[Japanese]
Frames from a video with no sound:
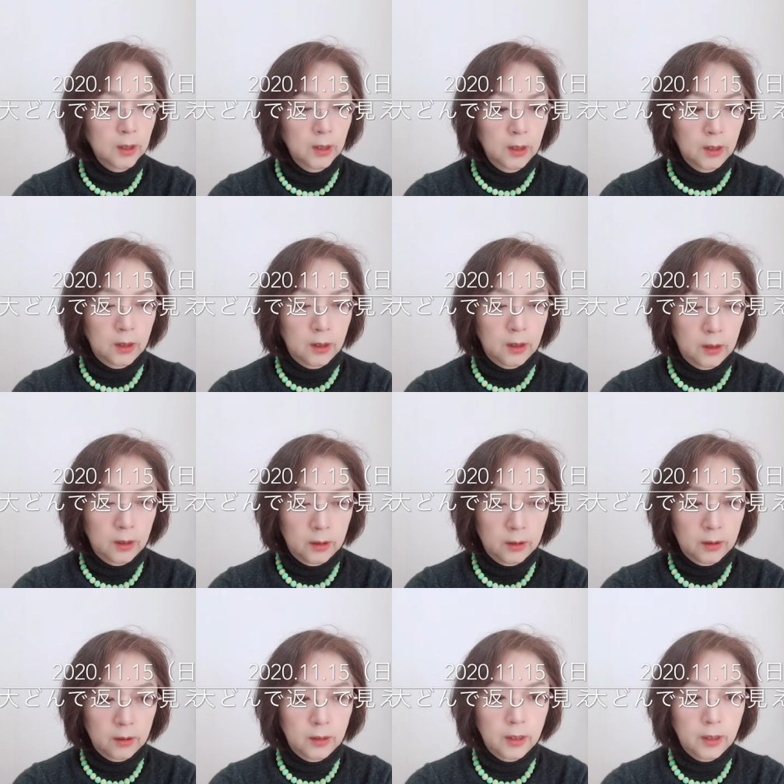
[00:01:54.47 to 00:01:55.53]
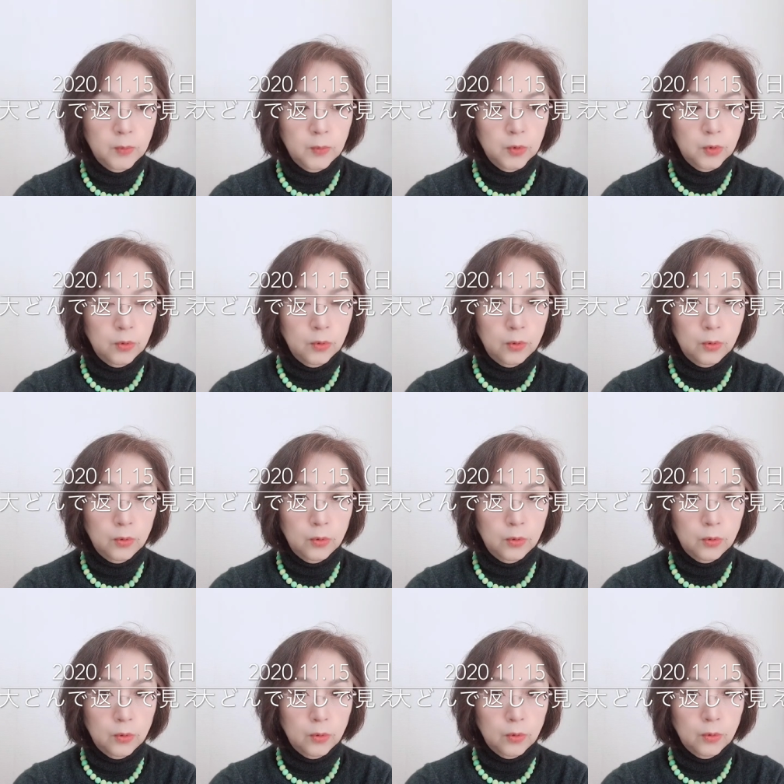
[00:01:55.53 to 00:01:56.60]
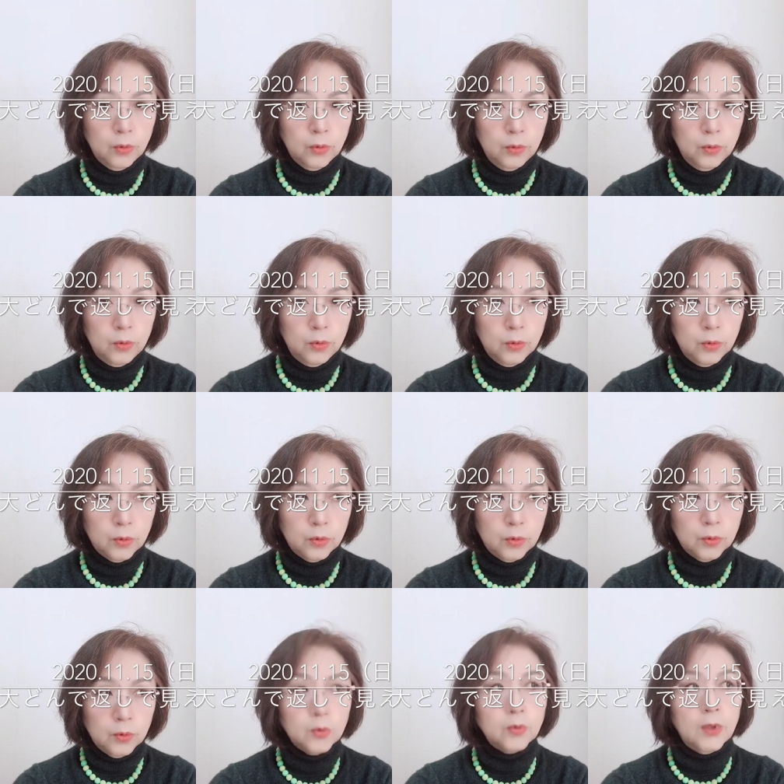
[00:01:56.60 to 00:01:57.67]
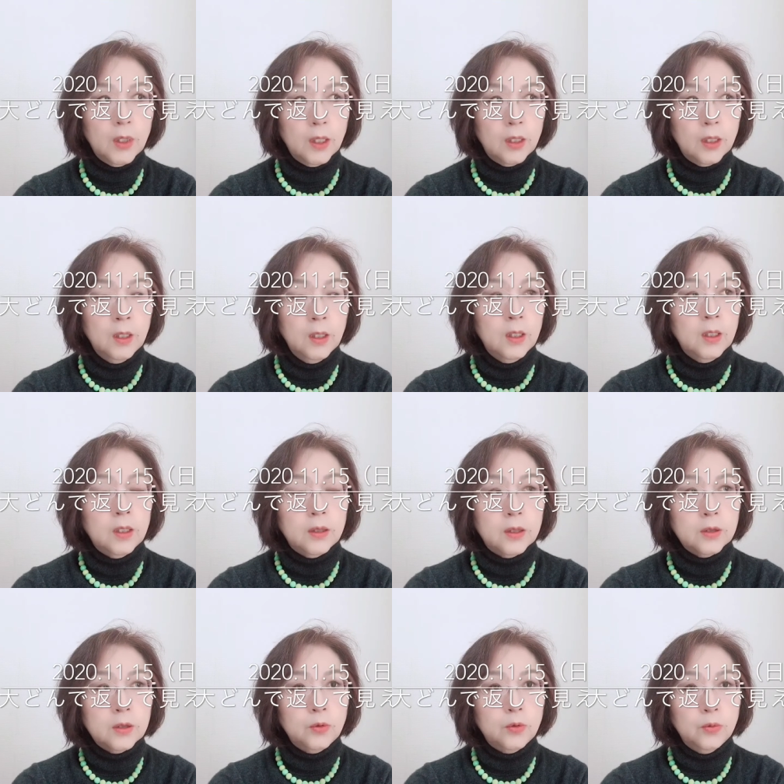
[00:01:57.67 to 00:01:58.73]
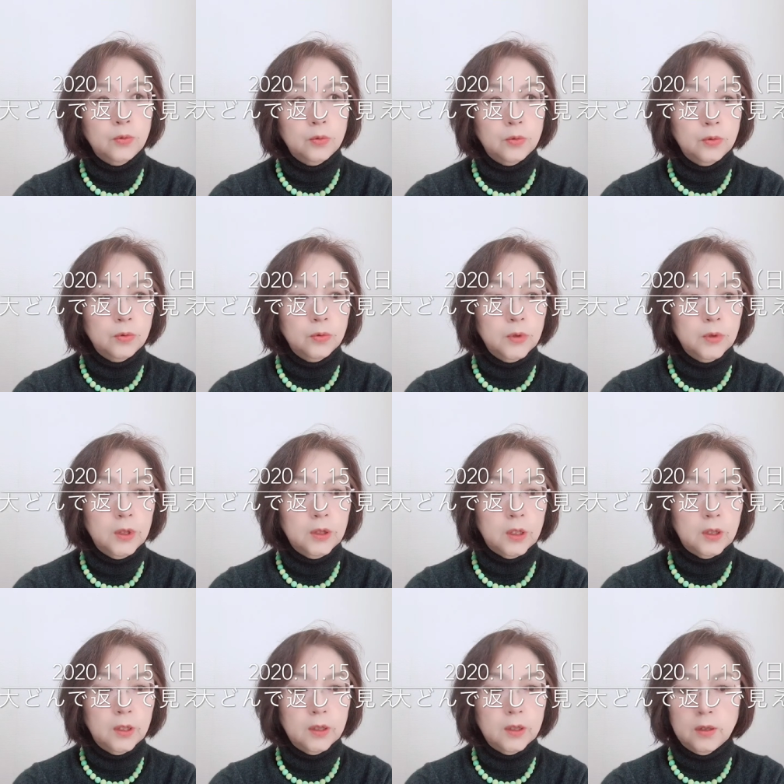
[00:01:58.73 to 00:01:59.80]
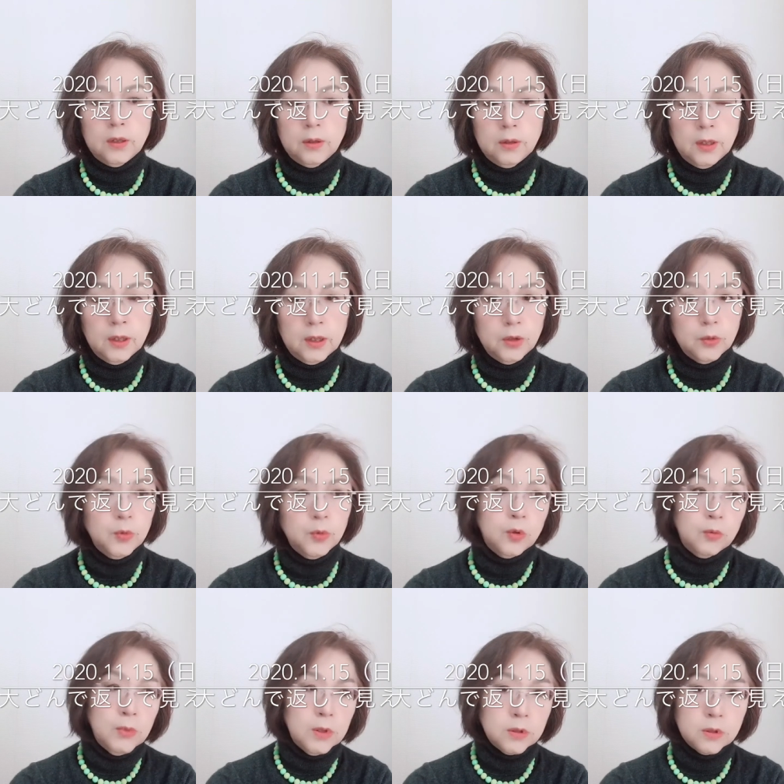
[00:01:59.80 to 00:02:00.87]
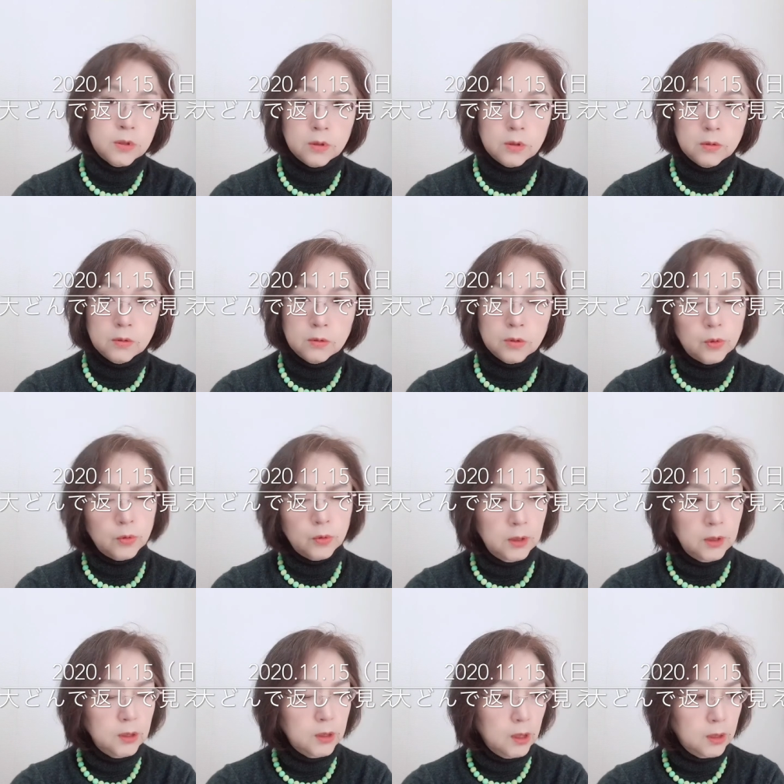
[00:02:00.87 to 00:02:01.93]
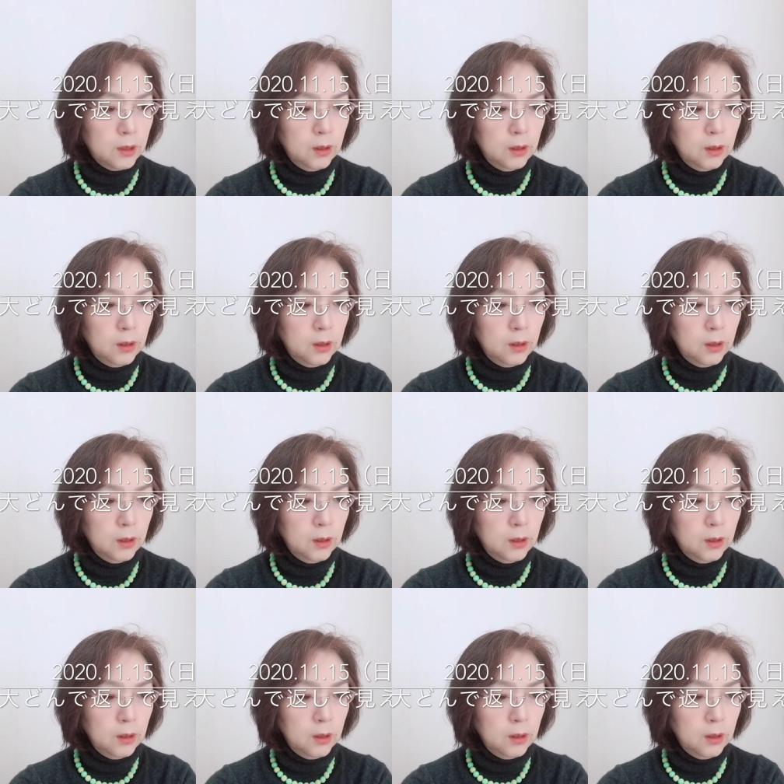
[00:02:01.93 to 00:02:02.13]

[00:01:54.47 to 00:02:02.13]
えー、誰も本当のところは納得できてないけれどもまあ、うん、そうなんて言ったかな、